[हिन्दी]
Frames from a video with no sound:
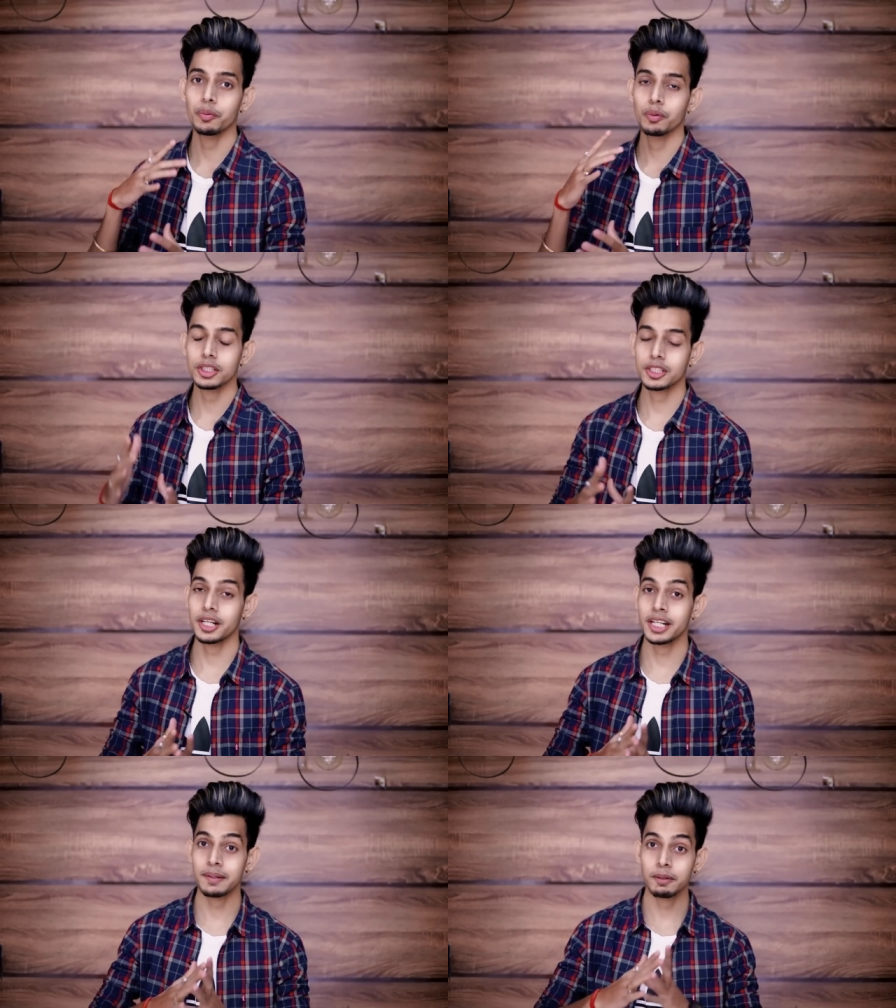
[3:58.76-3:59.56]
से वॉश
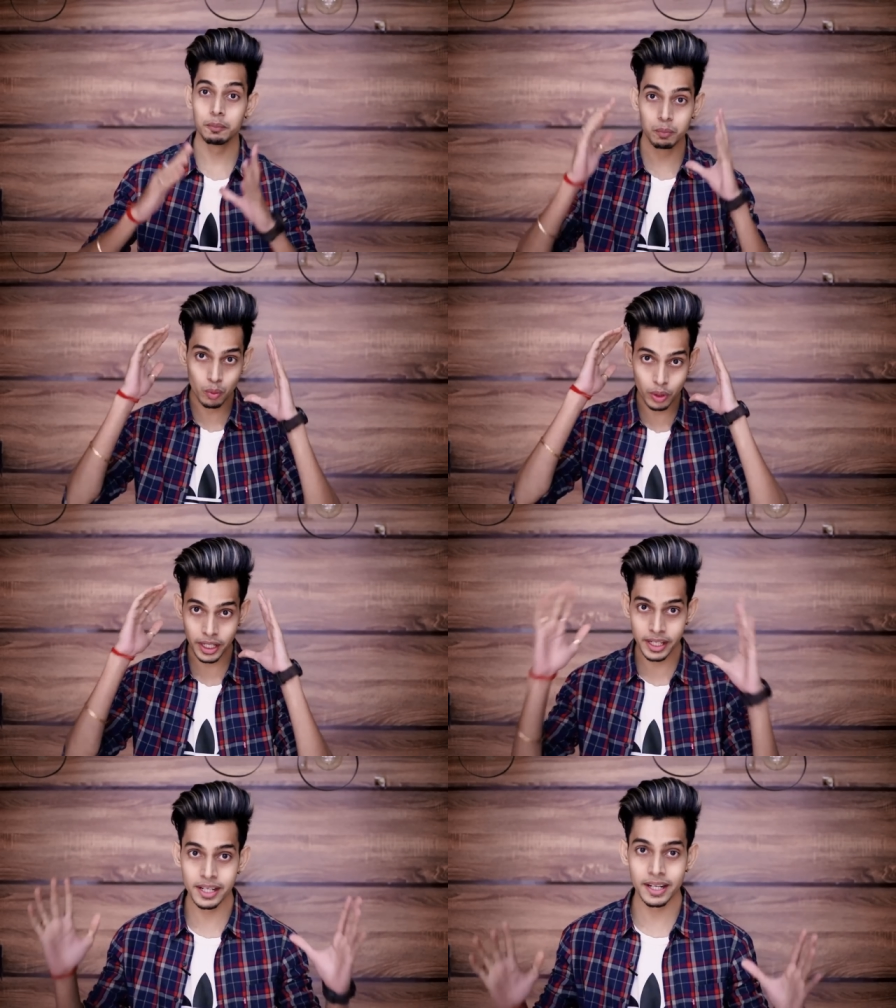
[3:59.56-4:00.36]
करने के बाद पूरा
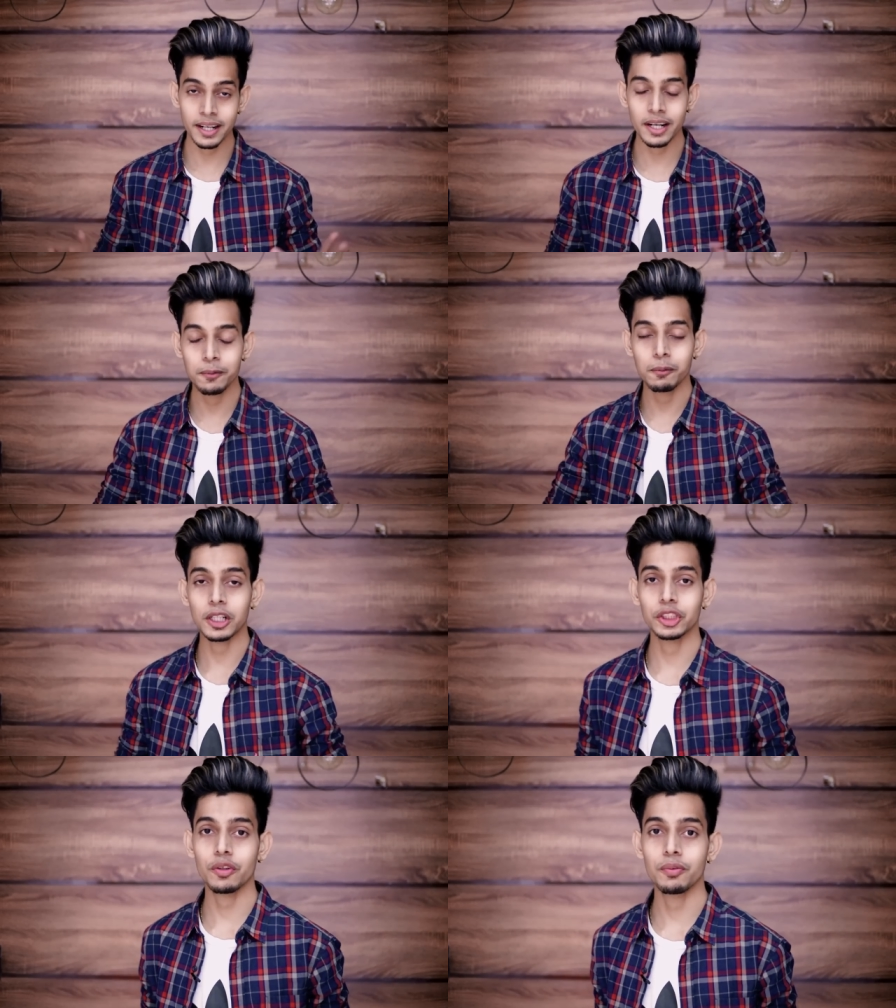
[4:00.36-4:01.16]
हेयर कलर
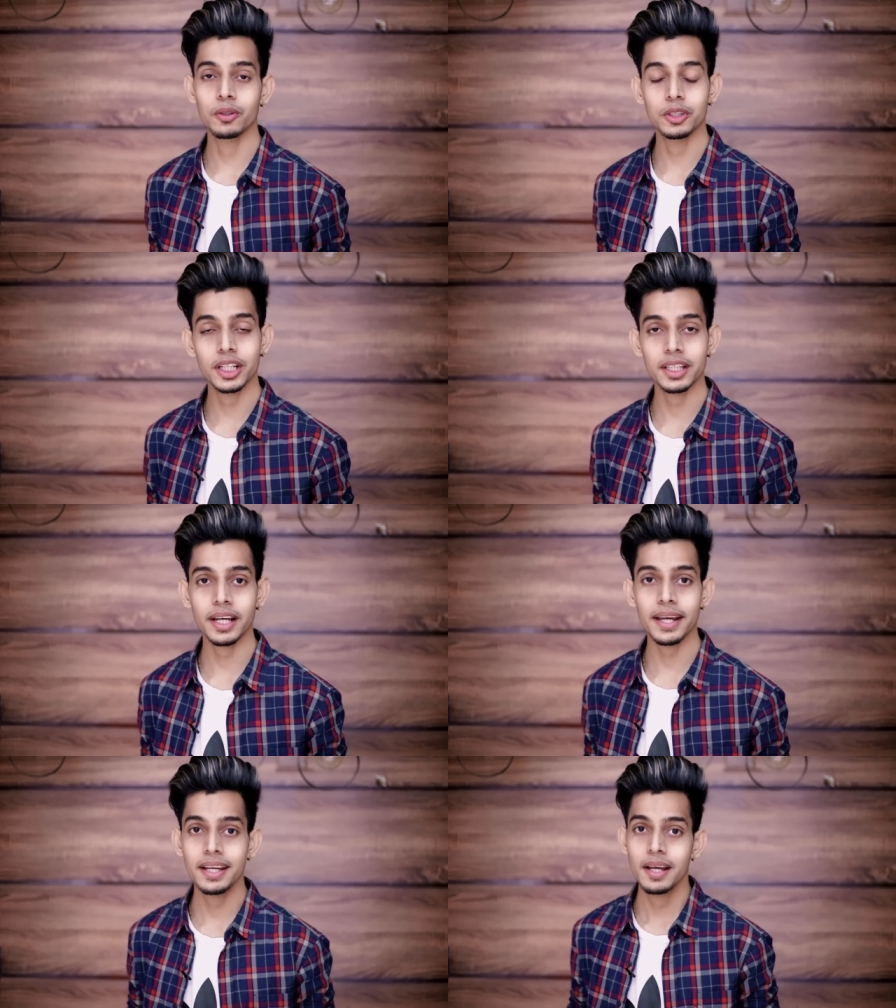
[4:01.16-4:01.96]
वॉश ऑफ हो
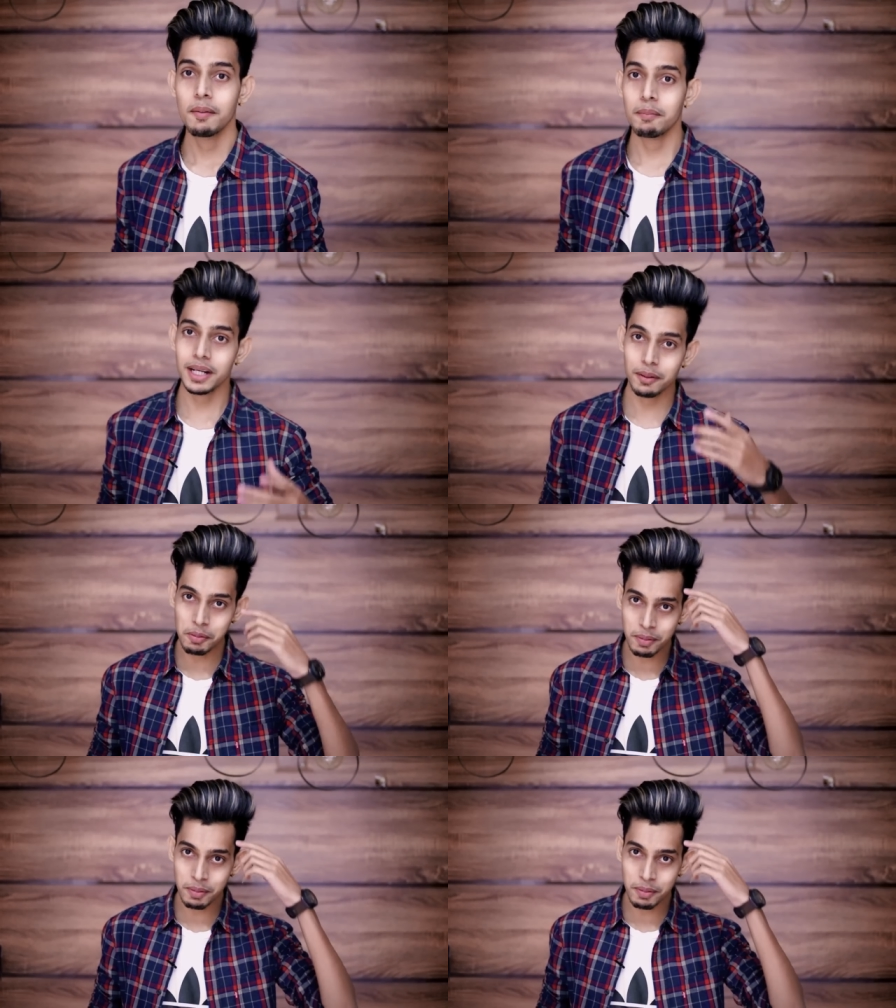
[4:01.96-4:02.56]
जाता है बट अभी